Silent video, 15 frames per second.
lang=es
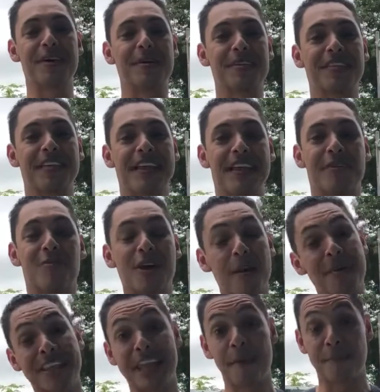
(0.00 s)
pues una
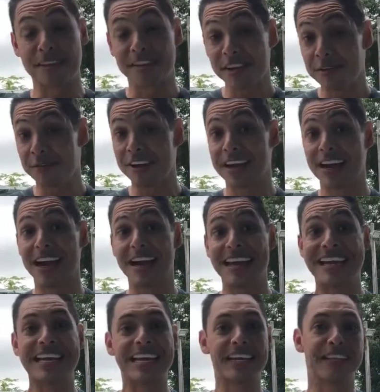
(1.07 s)
meta específica
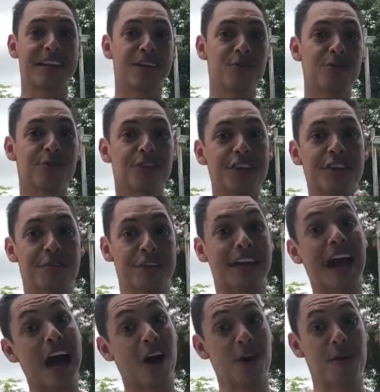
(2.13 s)
y que tenga un
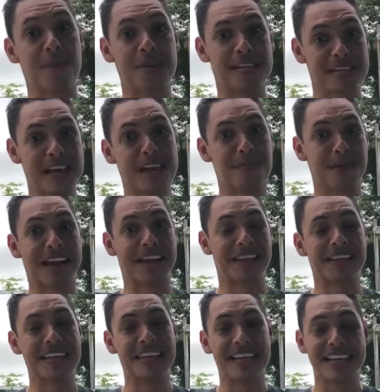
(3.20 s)
significado especial para ti.